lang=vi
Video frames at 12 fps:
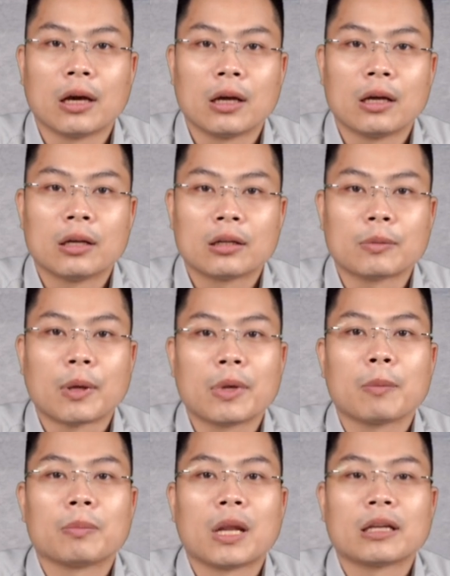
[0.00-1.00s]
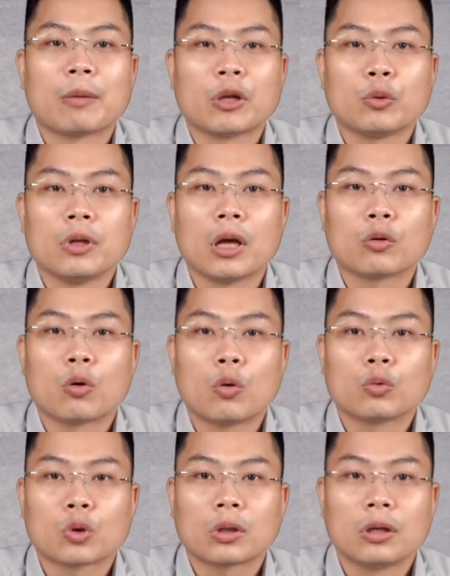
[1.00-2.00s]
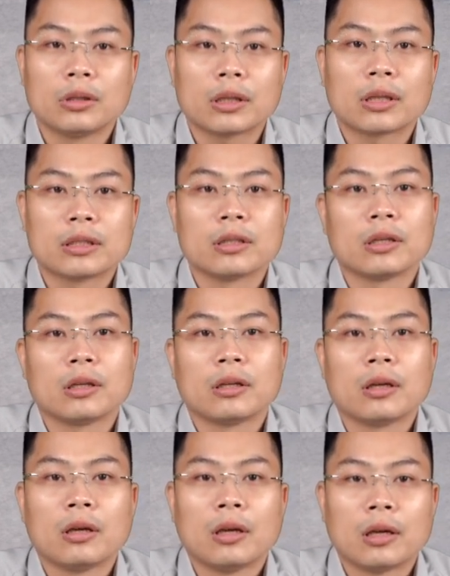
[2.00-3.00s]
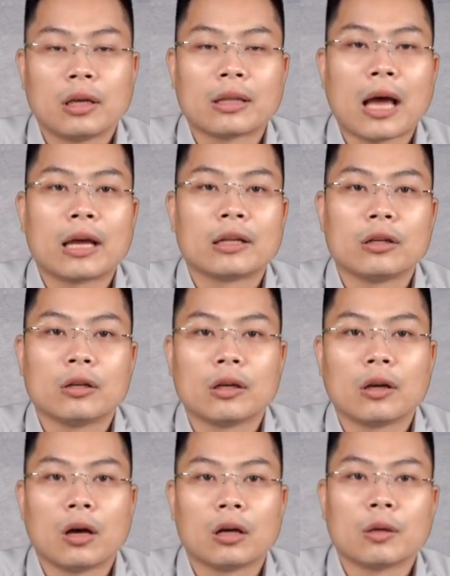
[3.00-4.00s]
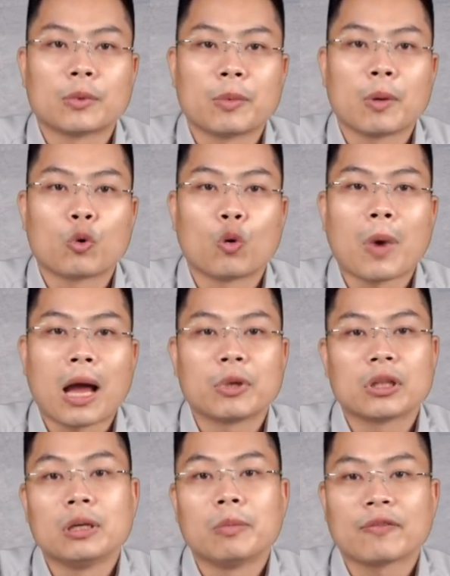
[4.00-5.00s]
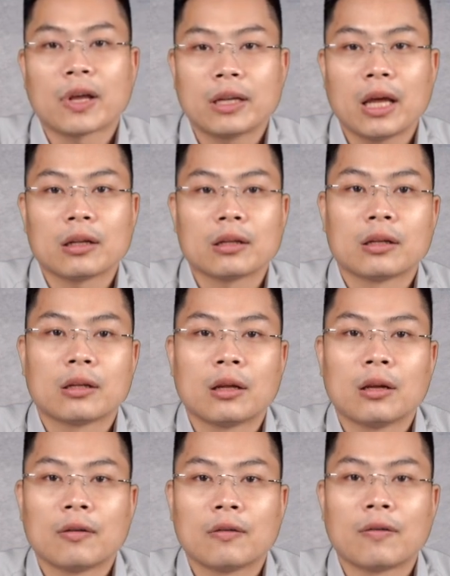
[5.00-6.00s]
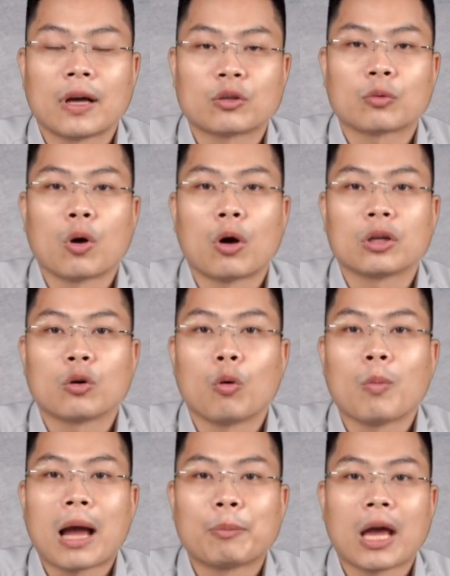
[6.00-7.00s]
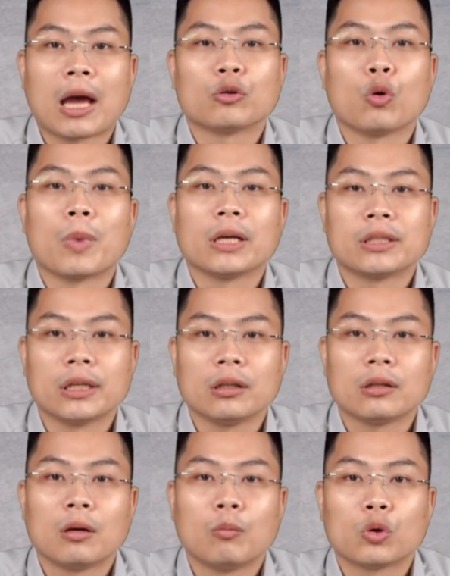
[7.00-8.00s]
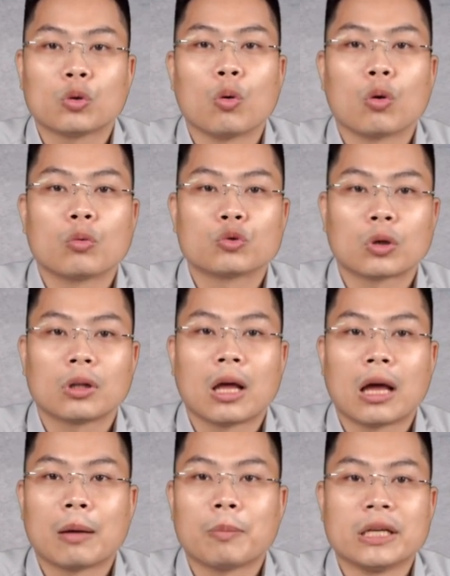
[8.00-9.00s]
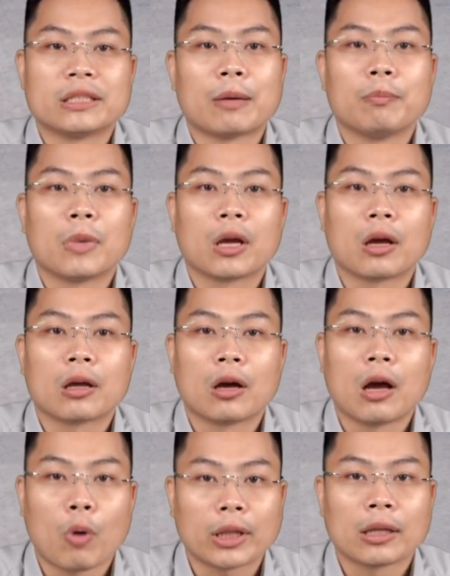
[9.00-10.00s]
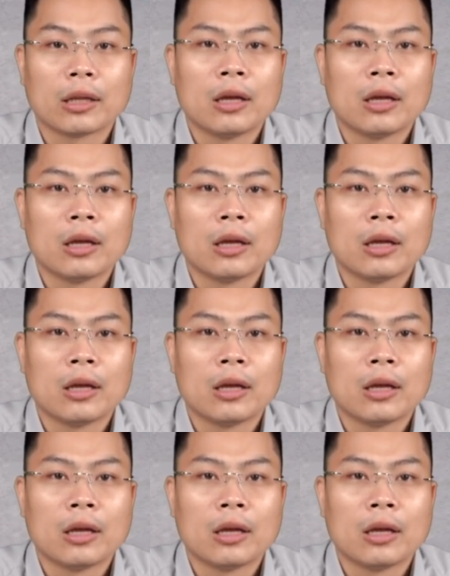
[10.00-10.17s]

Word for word: à, Đập Tam Hiệp là nhà máy thủy điện có công suất lớn nhất thế giới. Hiện tại thì đập Tam Hiệp có 34 máy phát điện và trong đó thì có 32 tổ máy chính, mỗi tổ công suất là 700 MW.